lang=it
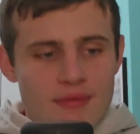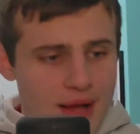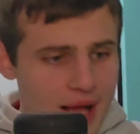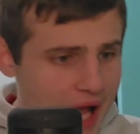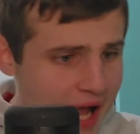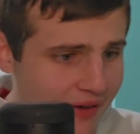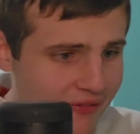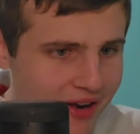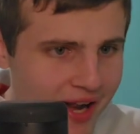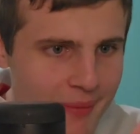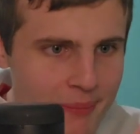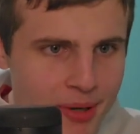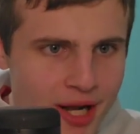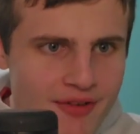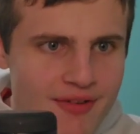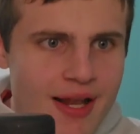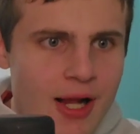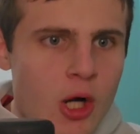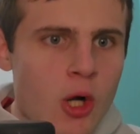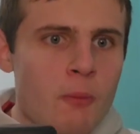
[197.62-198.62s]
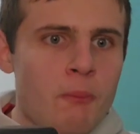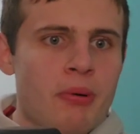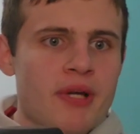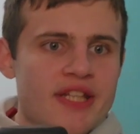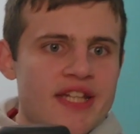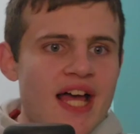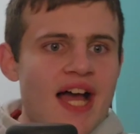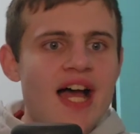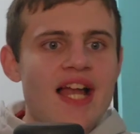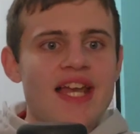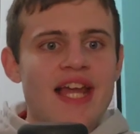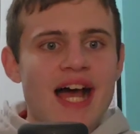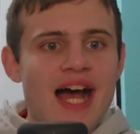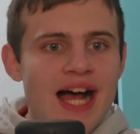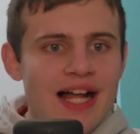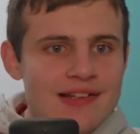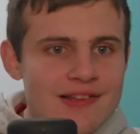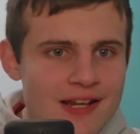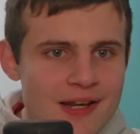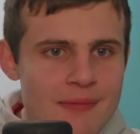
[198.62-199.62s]
Avrà a breve la Coppa Italia,
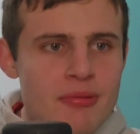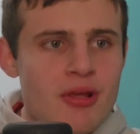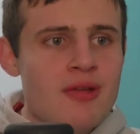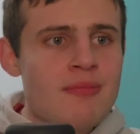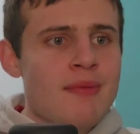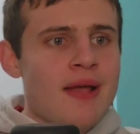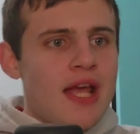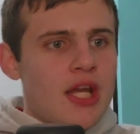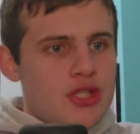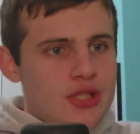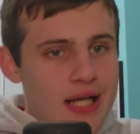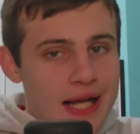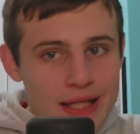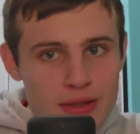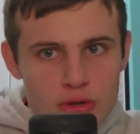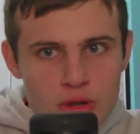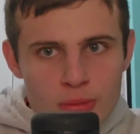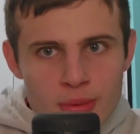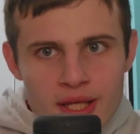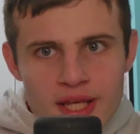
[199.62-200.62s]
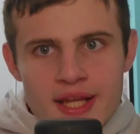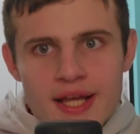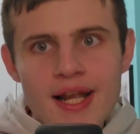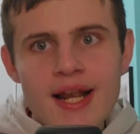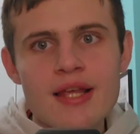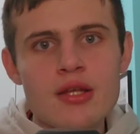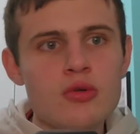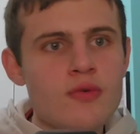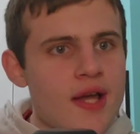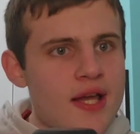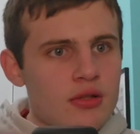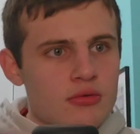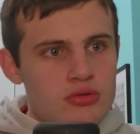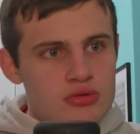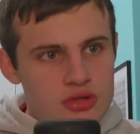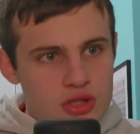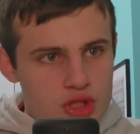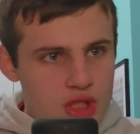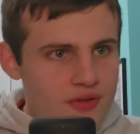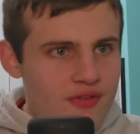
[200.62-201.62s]
altri big match, a domenica la
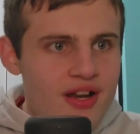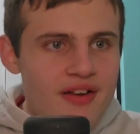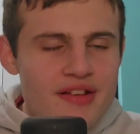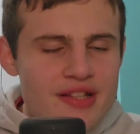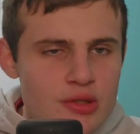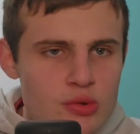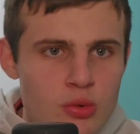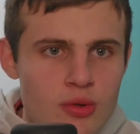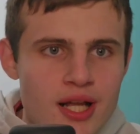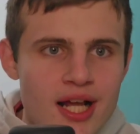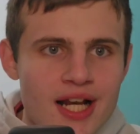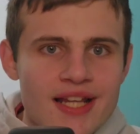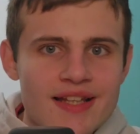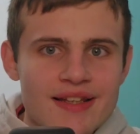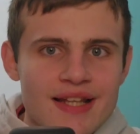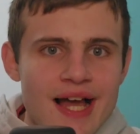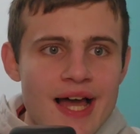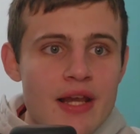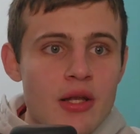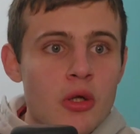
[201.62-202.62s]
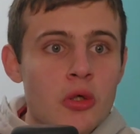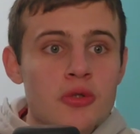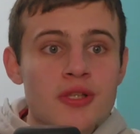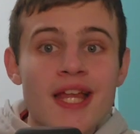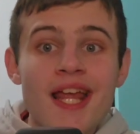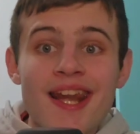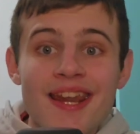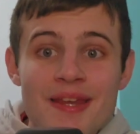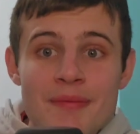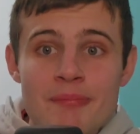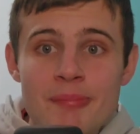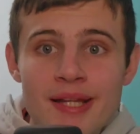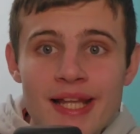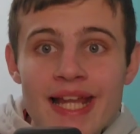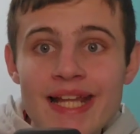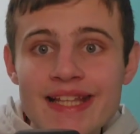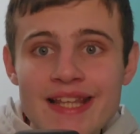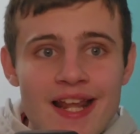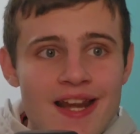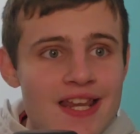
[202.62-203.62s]
Juventus, c'è veramente un calendario
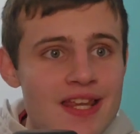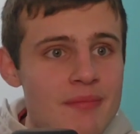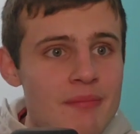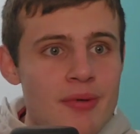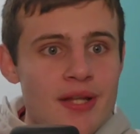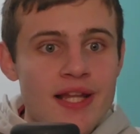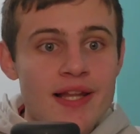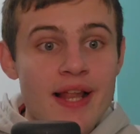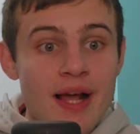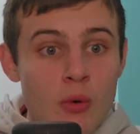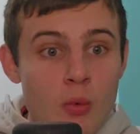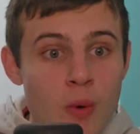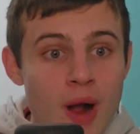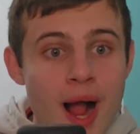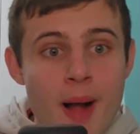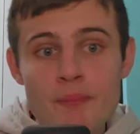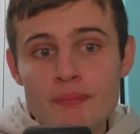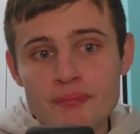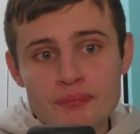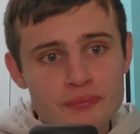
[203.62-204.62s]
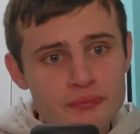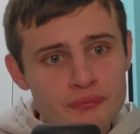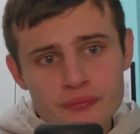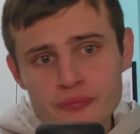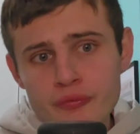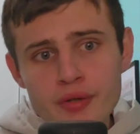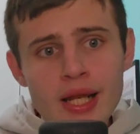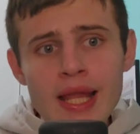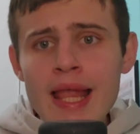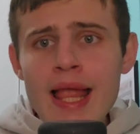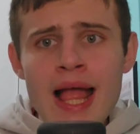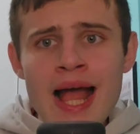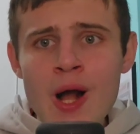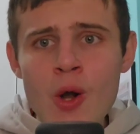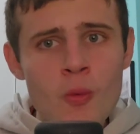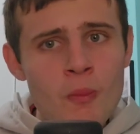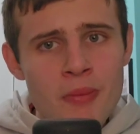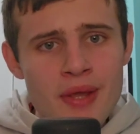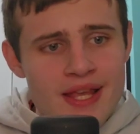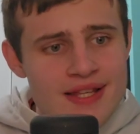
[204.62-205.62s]
terribile, terribile da qua a
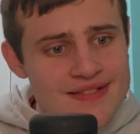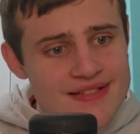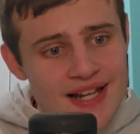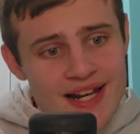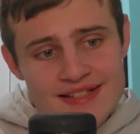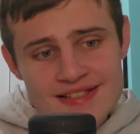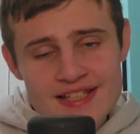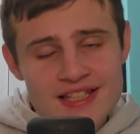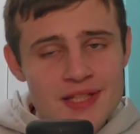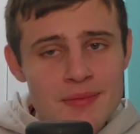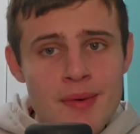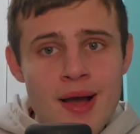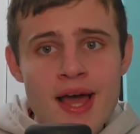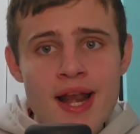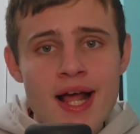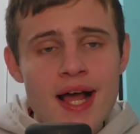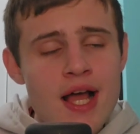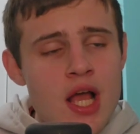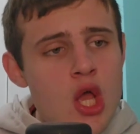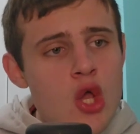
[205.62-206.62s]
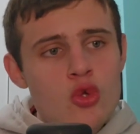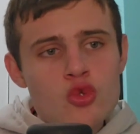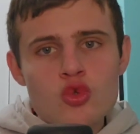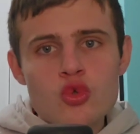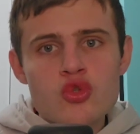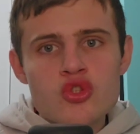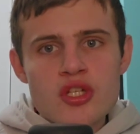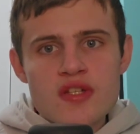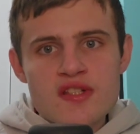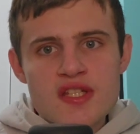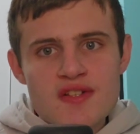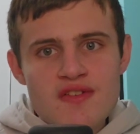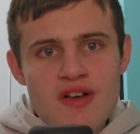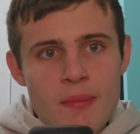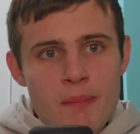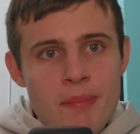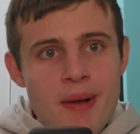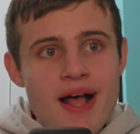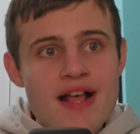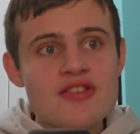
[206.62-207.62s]
un mese, alla settimana successiva
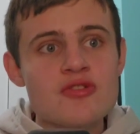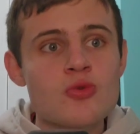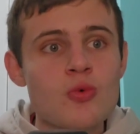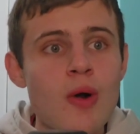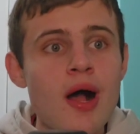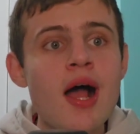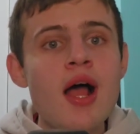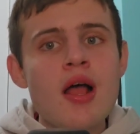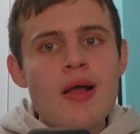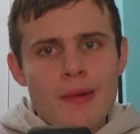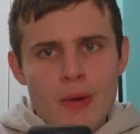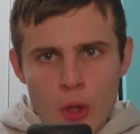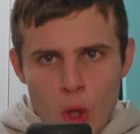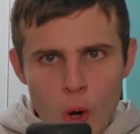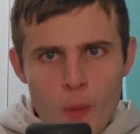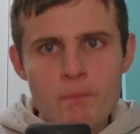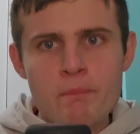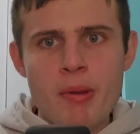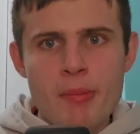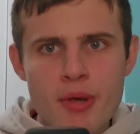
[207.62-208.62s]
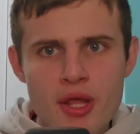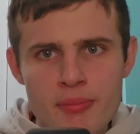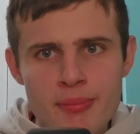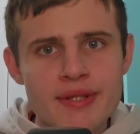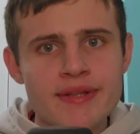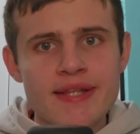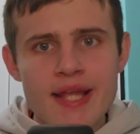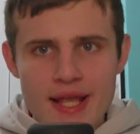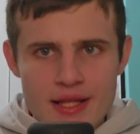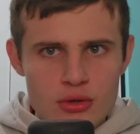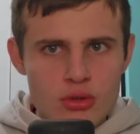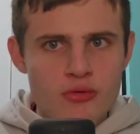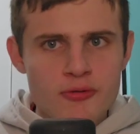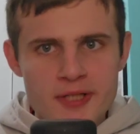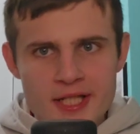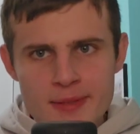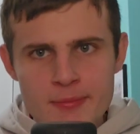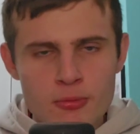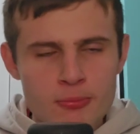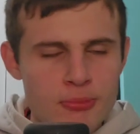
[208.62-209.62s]
a Pasqua, coppe permettendo,
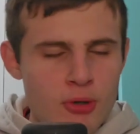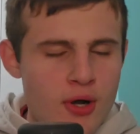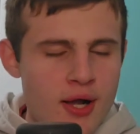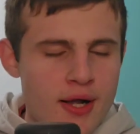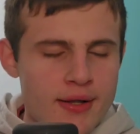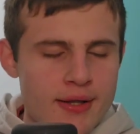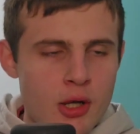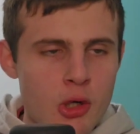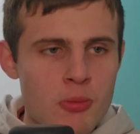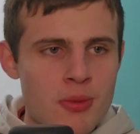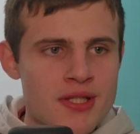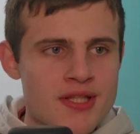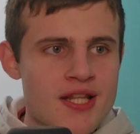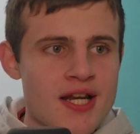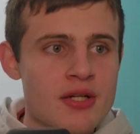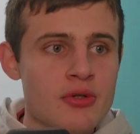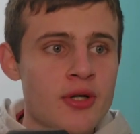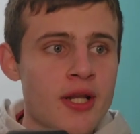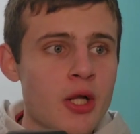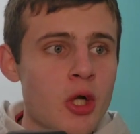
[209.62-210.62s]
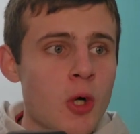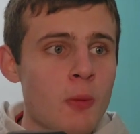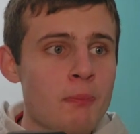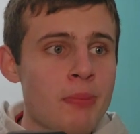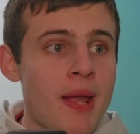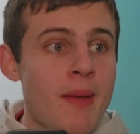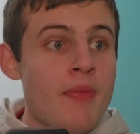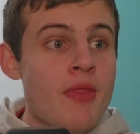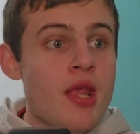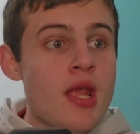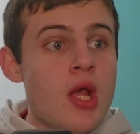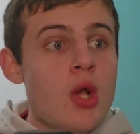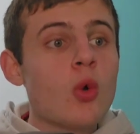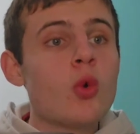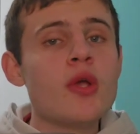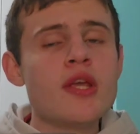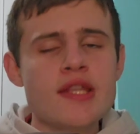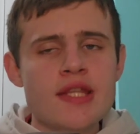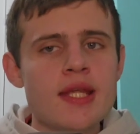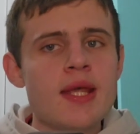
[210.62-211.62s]
vedremo un po' anche come andranno le coppe,
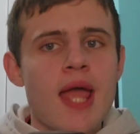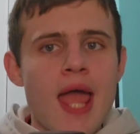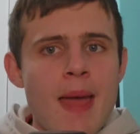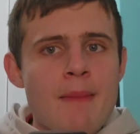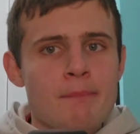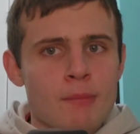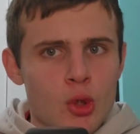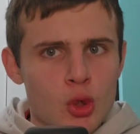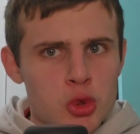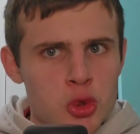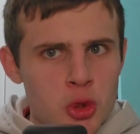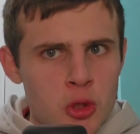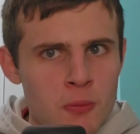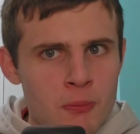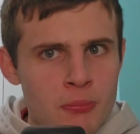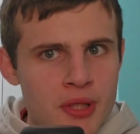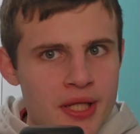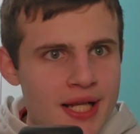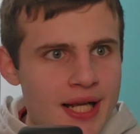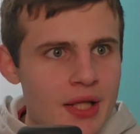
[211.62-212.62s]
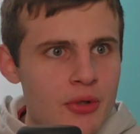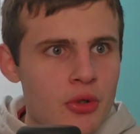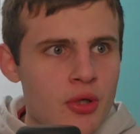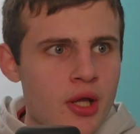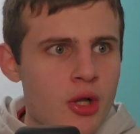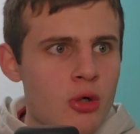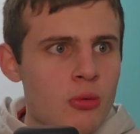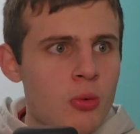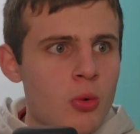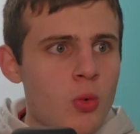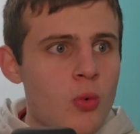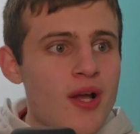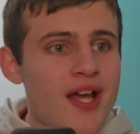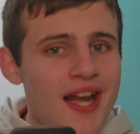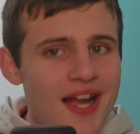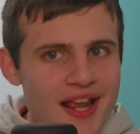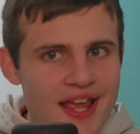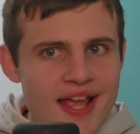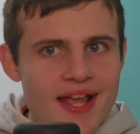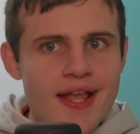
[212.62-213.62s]
quindi è molto complicato che comunque
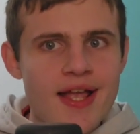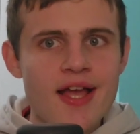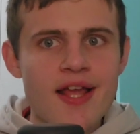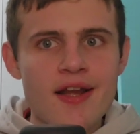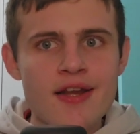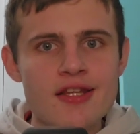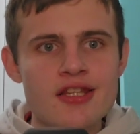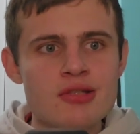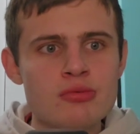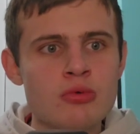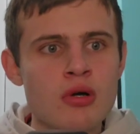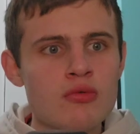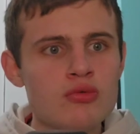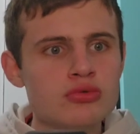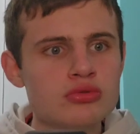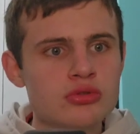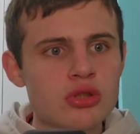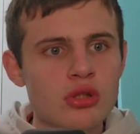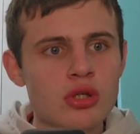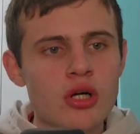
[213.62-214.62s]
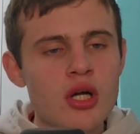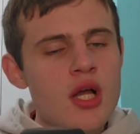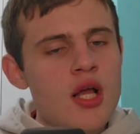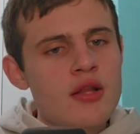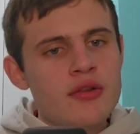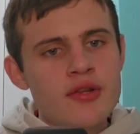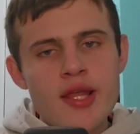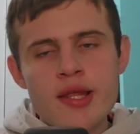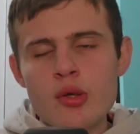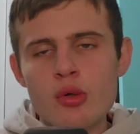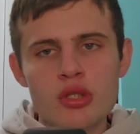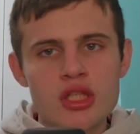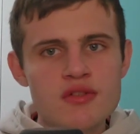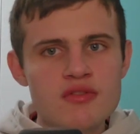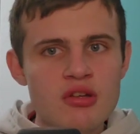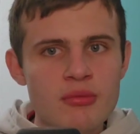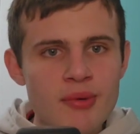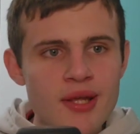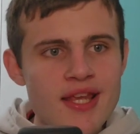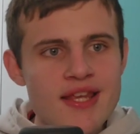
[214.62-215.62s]
regga il ritmo avuto negli
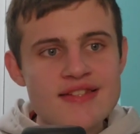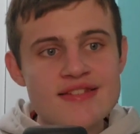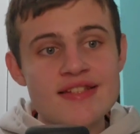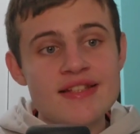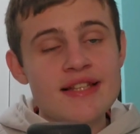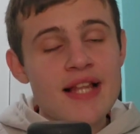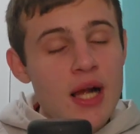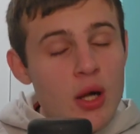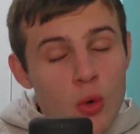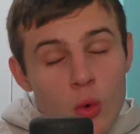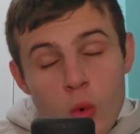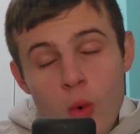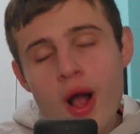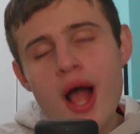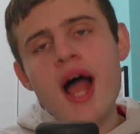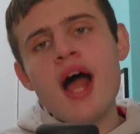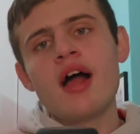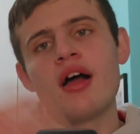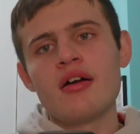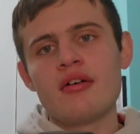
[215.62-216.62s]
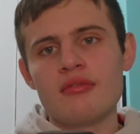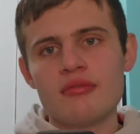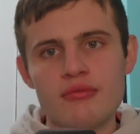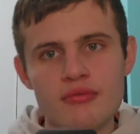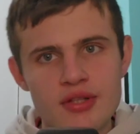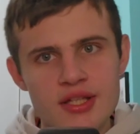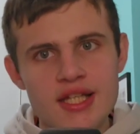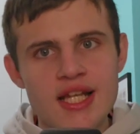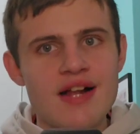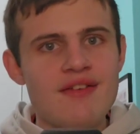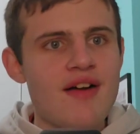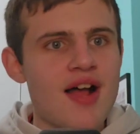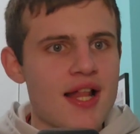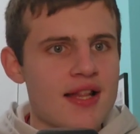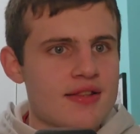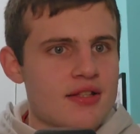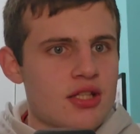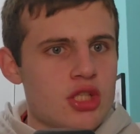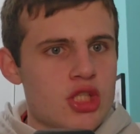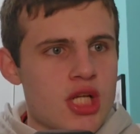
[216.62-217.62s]
ultimi mesi, da qua in
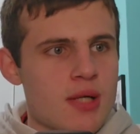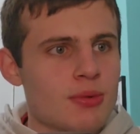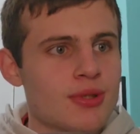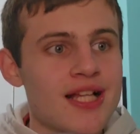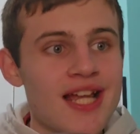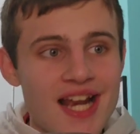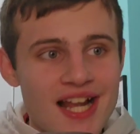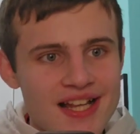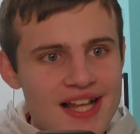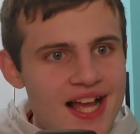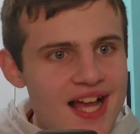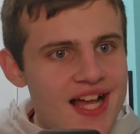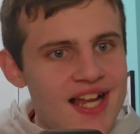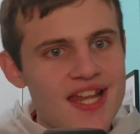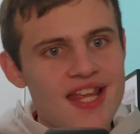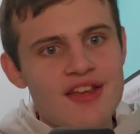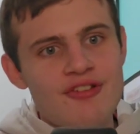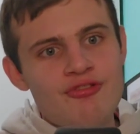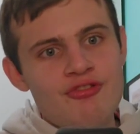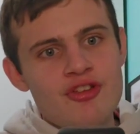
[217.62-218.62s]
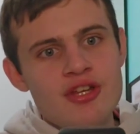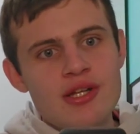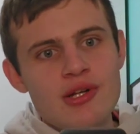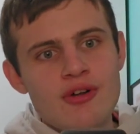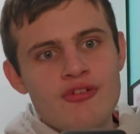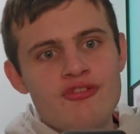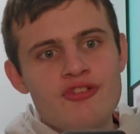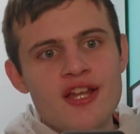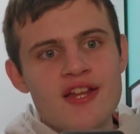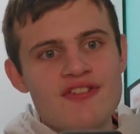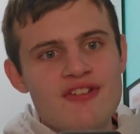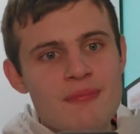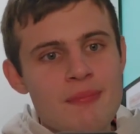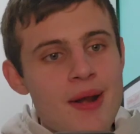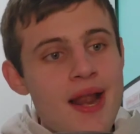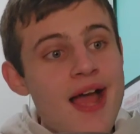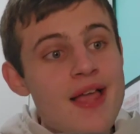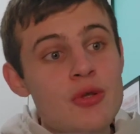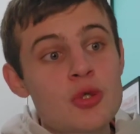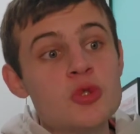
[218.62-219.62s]
avanti, diciamo da Natale fino a fine
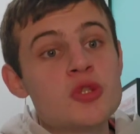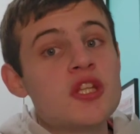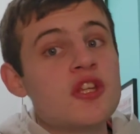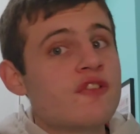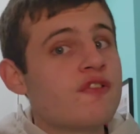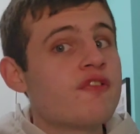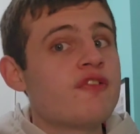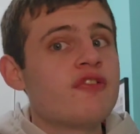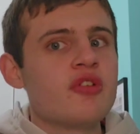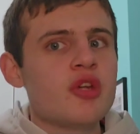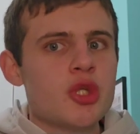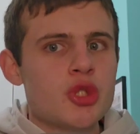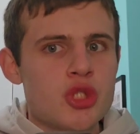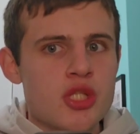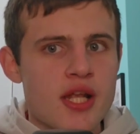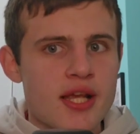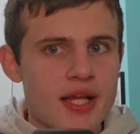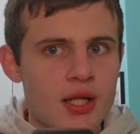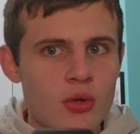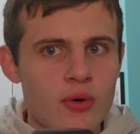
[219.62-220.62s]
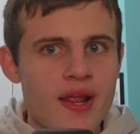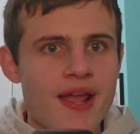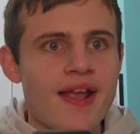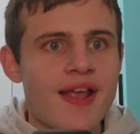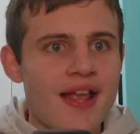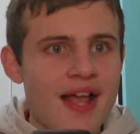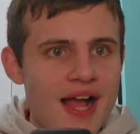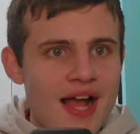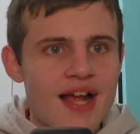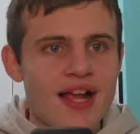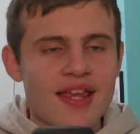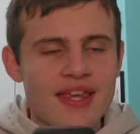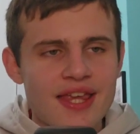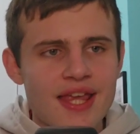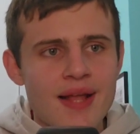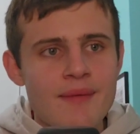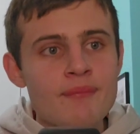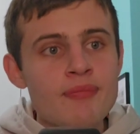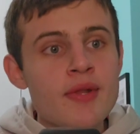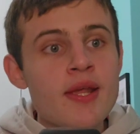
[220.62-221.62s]
febbraio, difficile che lo regga anche